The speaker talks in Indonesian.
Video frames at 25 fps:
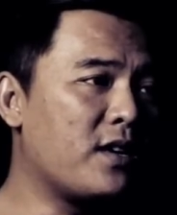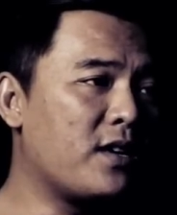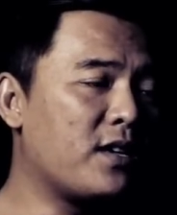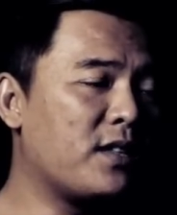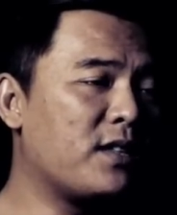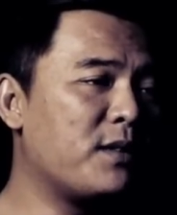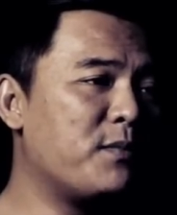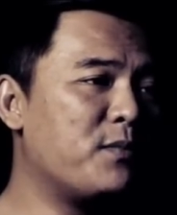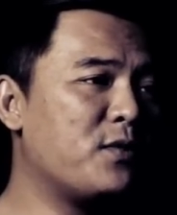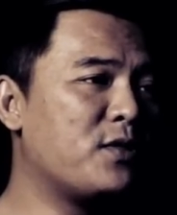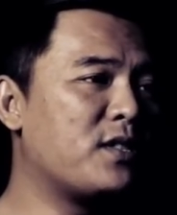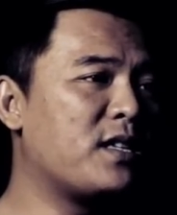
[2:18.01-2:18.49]

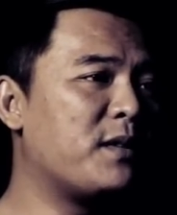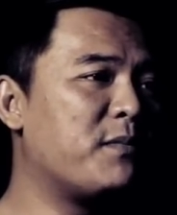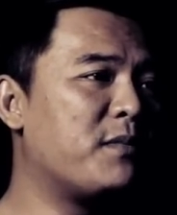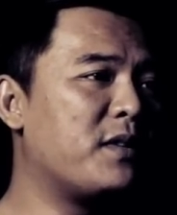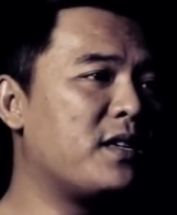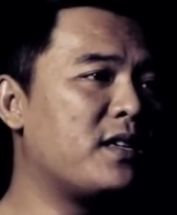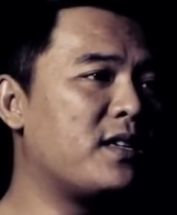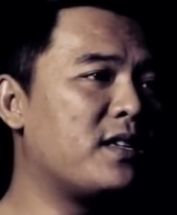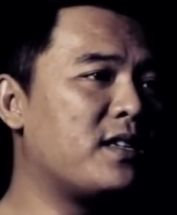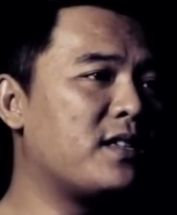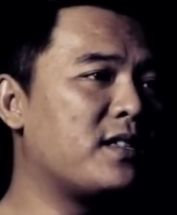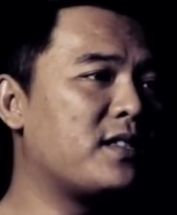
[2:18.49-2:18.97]
Ketemu
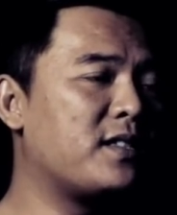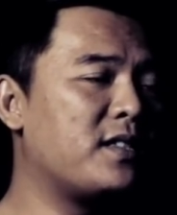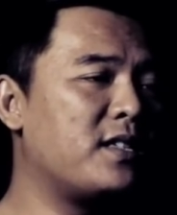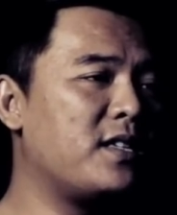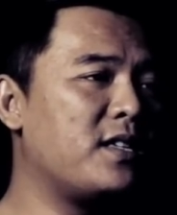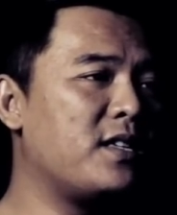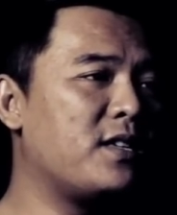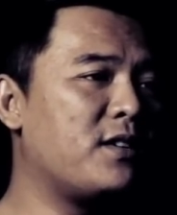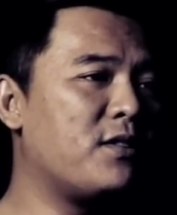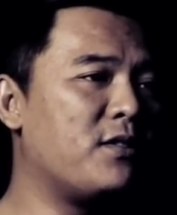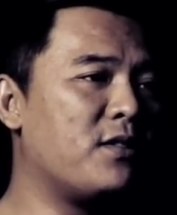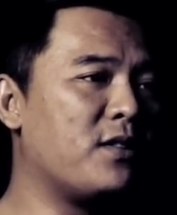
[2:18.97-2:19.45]
sama
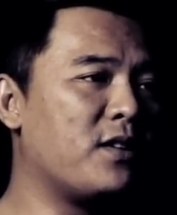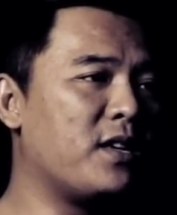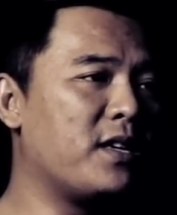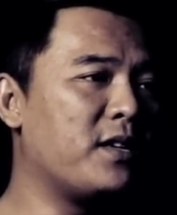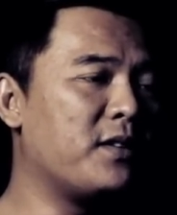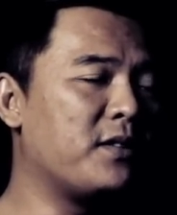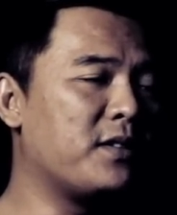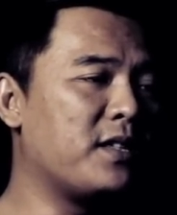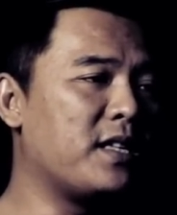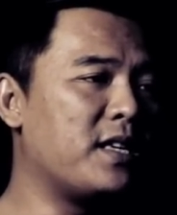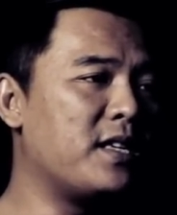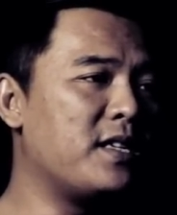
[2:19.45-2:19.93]
si Koh
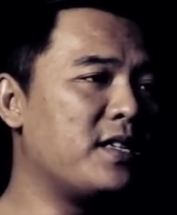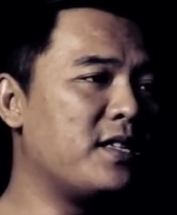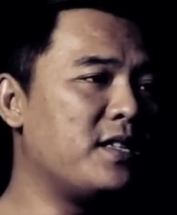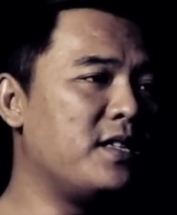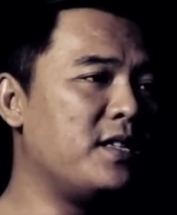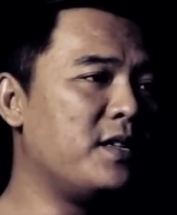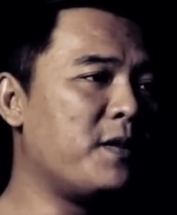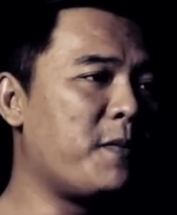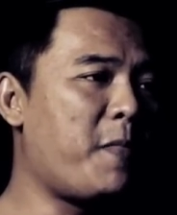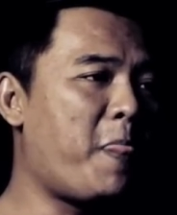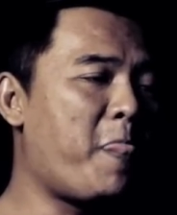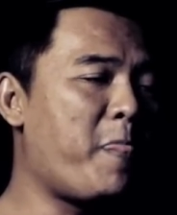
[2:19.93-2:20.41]
Leo
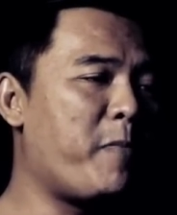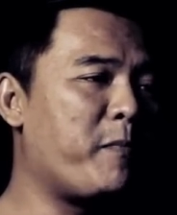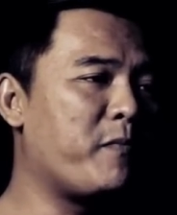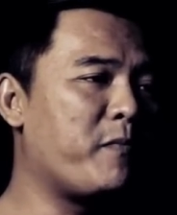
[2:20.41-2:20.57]
tadi,